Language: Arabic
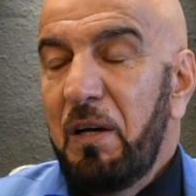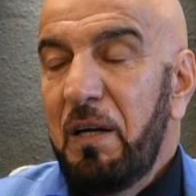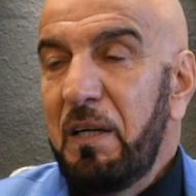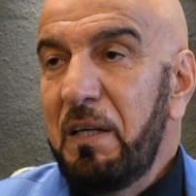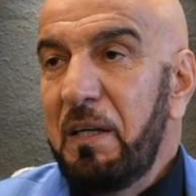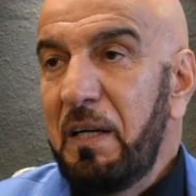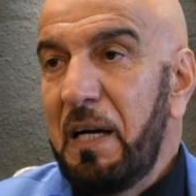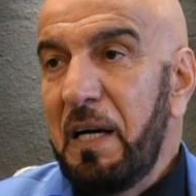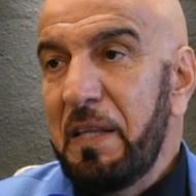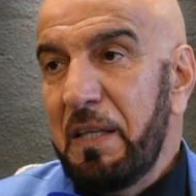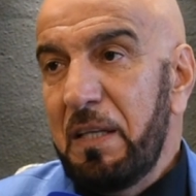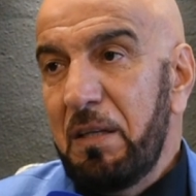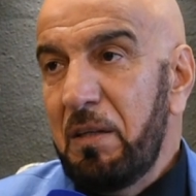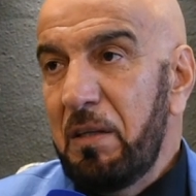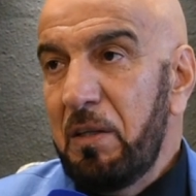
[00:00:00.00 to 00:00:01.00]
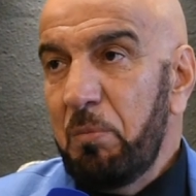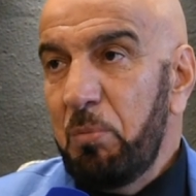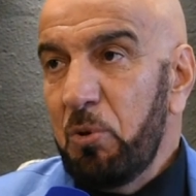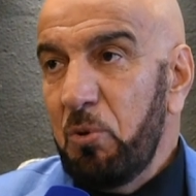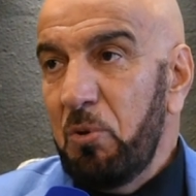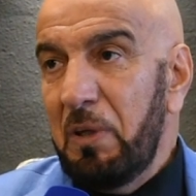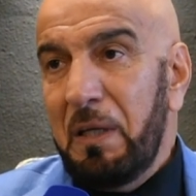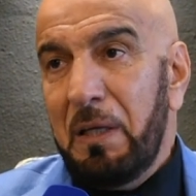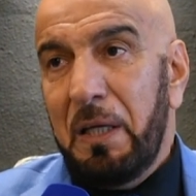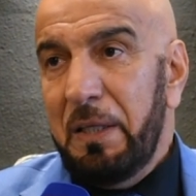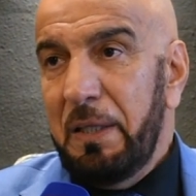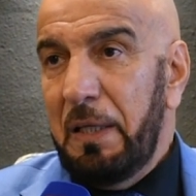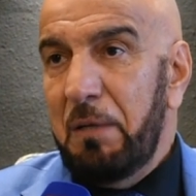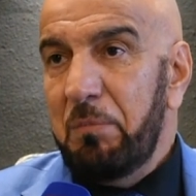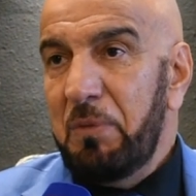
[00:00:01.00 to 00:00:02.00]
آه، هذه البطولة
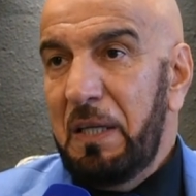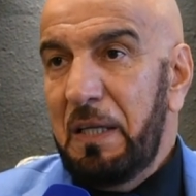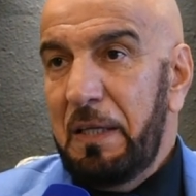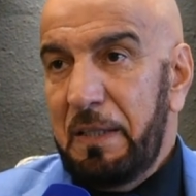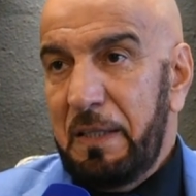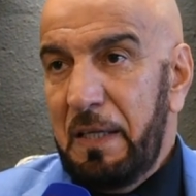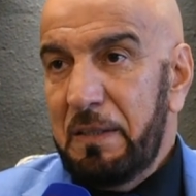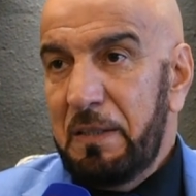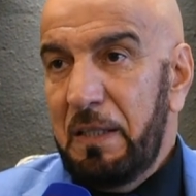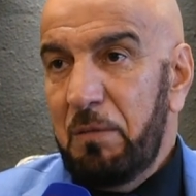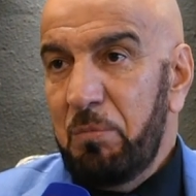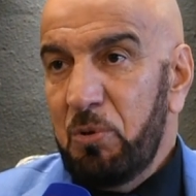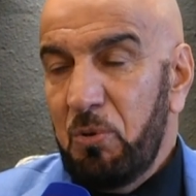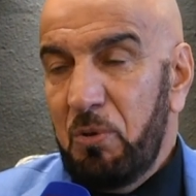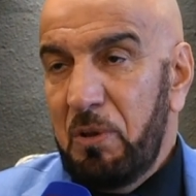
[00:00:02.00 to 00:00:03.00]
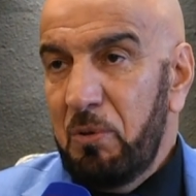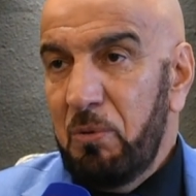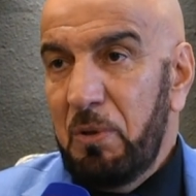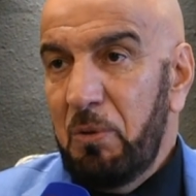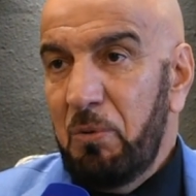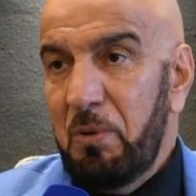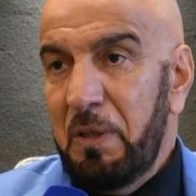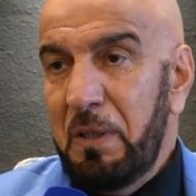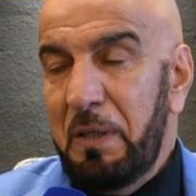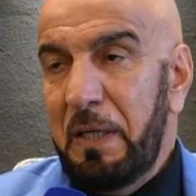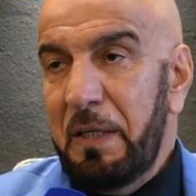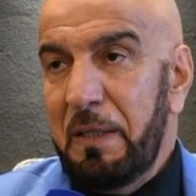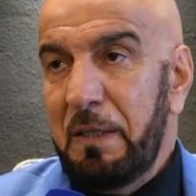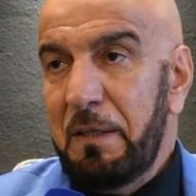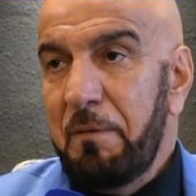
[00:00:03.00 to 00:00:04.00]
أنا الحمد لله كانت هي البطولة الأولى
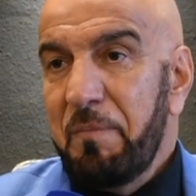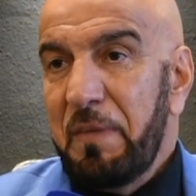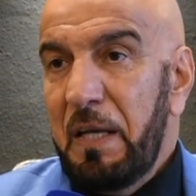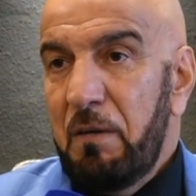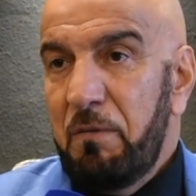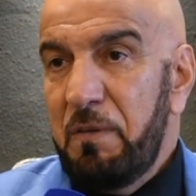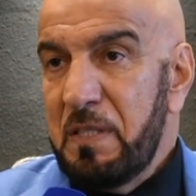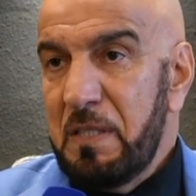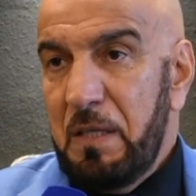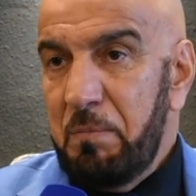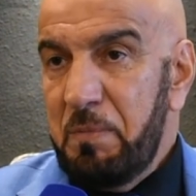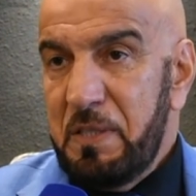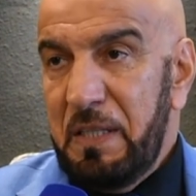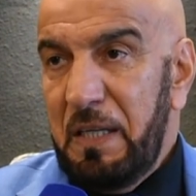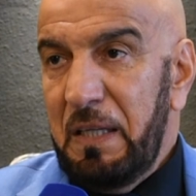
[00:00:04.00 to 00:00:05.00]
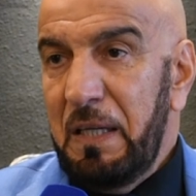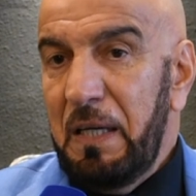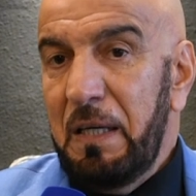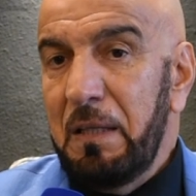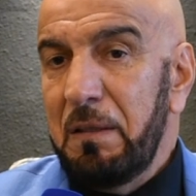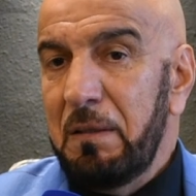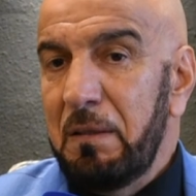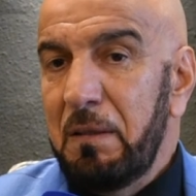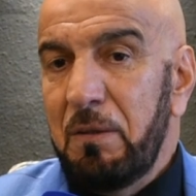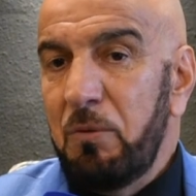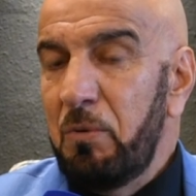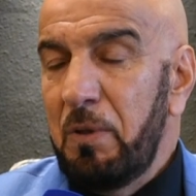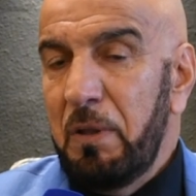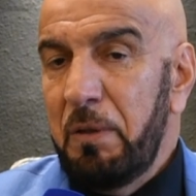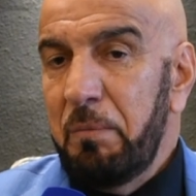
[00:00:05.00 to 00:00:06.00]
وأيضا فزنا باستحقاق آه،
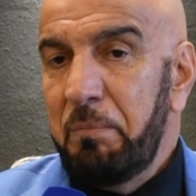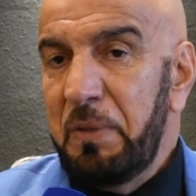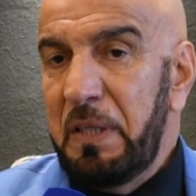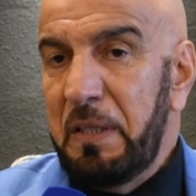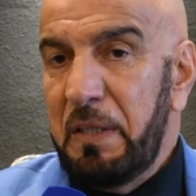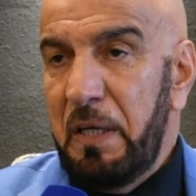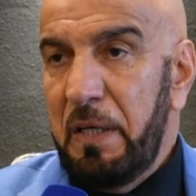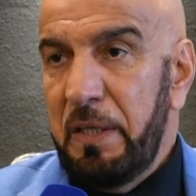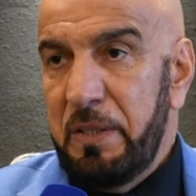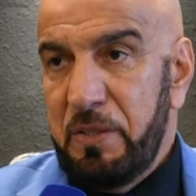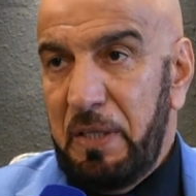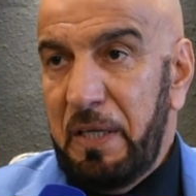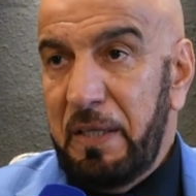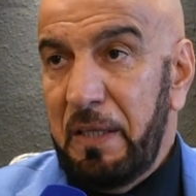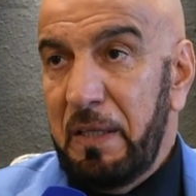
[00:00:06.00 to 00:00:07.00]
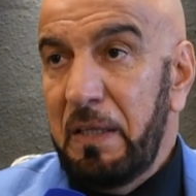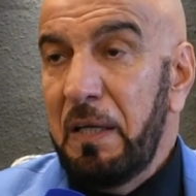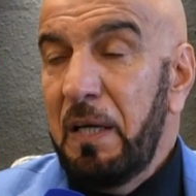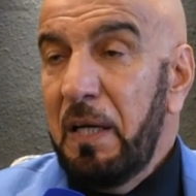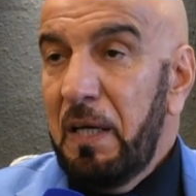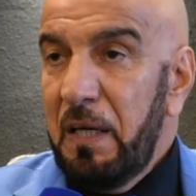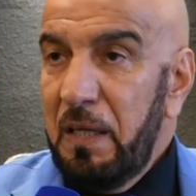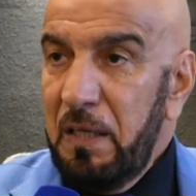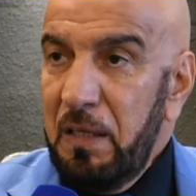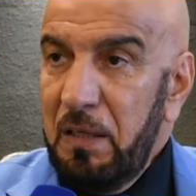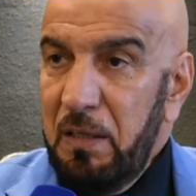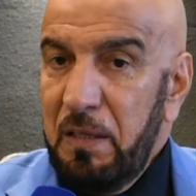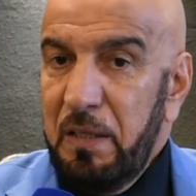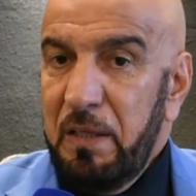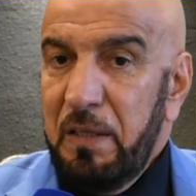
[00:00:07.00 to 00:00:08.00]
وبنتائج عريضة
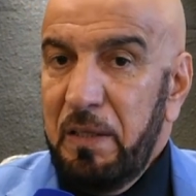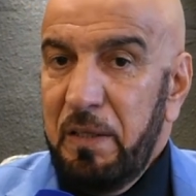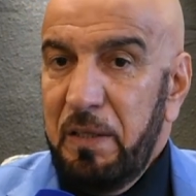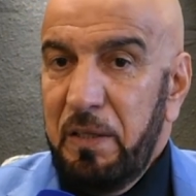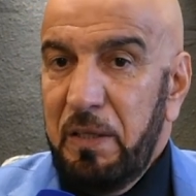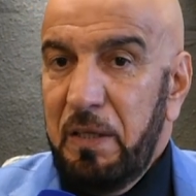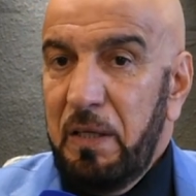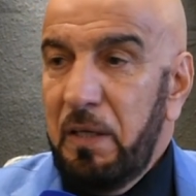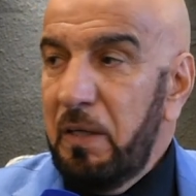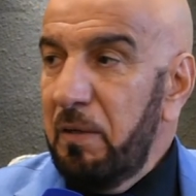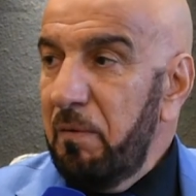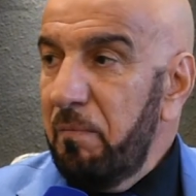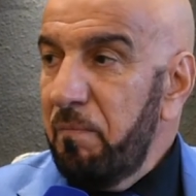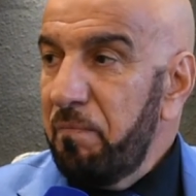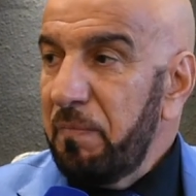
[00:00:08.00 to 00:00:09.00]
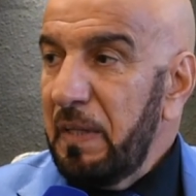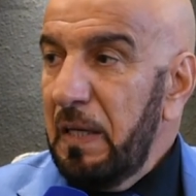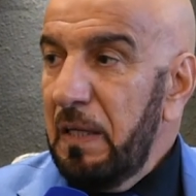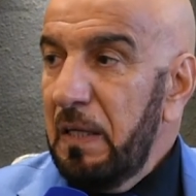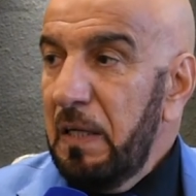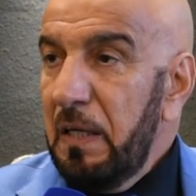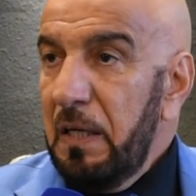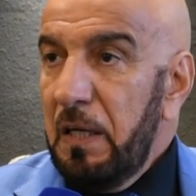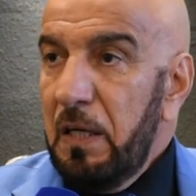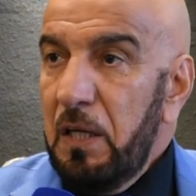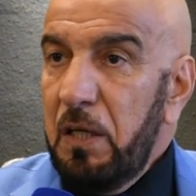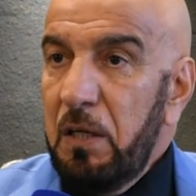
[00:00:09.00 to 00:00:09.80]
المباراة النهائية